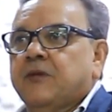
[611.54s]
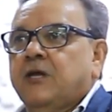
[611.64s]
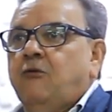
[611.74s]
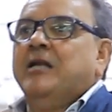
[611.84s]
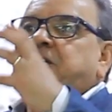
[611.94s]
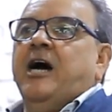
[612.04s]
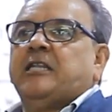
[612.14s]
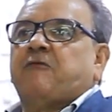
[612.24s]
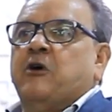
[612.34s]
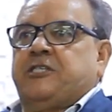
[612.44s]
Não
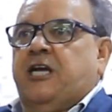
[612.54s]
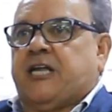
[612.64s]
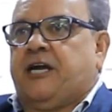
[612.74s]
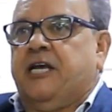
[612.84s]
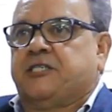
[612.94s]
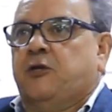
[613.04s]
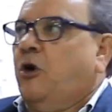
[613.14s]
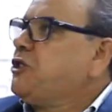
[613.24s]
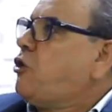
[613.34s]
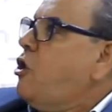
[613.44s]
adianta você que está aqui nessa
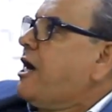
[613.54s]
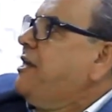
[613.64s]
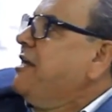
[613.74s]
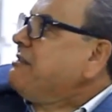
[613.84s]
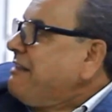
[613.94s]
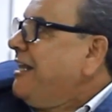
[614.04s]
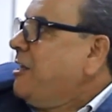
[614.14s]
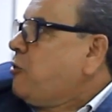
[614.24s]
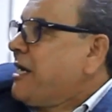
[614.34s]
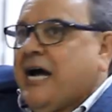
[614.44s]
noite colocar na entrada
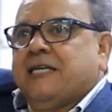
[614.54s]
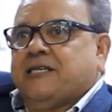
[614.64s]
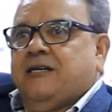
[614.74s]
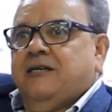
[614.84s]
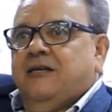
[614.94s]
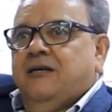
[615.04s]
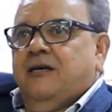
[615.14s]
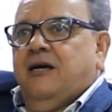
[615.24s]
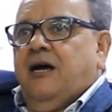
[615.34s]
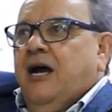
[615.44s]
da tua casa
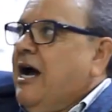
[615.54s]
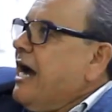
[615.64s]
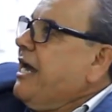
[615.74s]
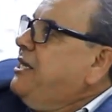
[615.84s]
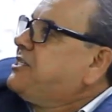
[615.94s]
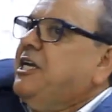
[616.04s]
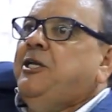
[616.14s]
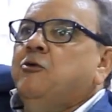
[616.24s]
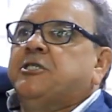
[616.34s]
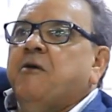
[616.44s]
aqueles
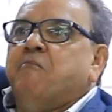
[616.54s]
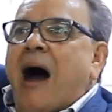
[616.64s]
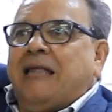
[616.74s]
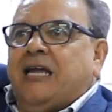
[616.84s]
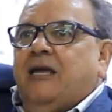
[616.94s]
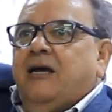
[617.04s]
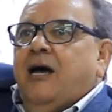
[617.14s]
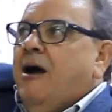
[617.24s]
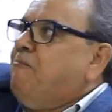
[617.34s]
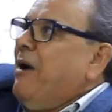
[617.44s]
sininhos que batem
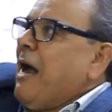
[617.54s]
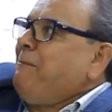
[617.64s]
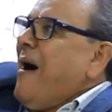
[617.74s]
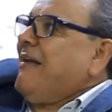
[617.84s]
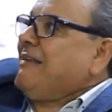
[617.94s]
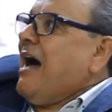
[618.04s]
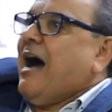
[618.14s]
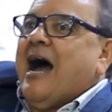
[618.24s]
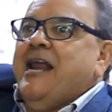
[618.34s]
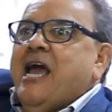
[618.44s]
para
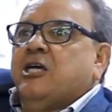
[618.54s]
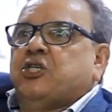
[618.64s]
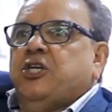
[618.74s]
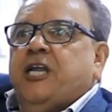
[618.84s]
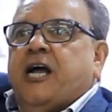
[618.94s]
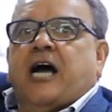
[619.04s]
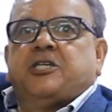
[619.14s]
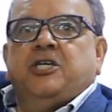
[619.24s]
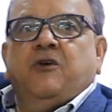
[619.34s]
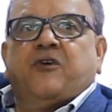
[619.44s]
apartar a energia
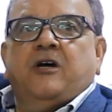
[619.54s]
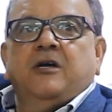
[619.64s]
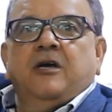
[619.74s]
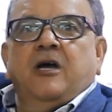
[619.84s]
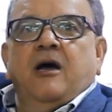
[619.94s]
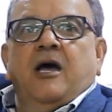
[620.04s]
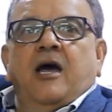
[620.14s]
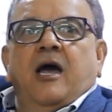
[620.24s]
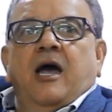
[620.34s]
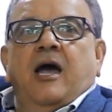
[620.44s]
negativa.
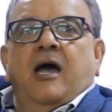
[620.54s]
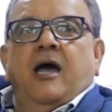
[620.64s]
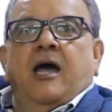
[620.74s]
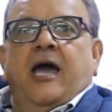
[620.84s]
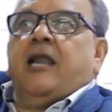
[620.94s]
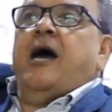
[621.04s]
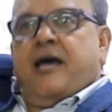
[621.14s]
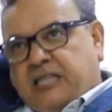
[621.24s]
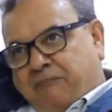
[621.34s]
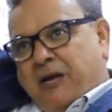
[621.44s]
Ela
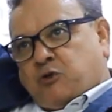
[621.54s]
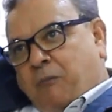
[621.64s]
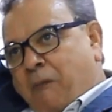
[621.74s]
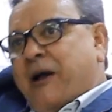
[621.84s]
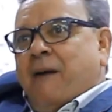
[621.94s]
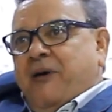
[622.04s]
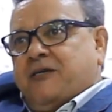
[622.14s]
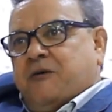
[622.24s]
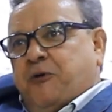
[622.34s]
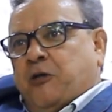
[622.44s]
entra pela sua própria
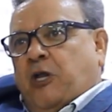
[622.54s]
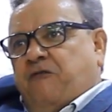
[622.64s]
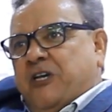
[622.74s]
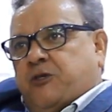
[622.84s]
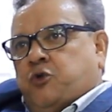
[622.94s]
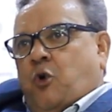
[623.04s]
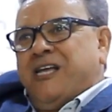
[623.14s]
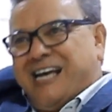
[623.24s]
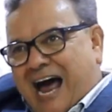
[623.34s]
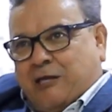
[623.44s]
cabeça, porque toda vez que eu sou
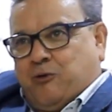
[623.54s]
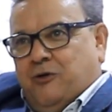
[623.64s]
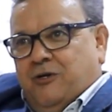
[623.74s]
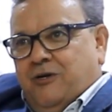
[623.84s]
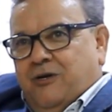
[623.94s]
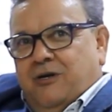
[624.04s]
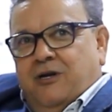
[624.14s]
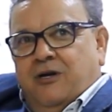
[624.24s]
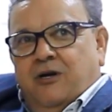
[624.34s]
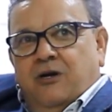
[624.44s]
ingrato,
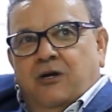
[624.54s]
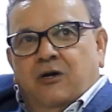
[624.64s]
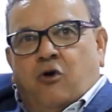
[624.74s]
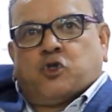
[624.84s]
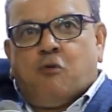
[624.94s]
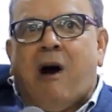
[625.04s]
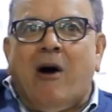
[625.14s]
que eu sou mal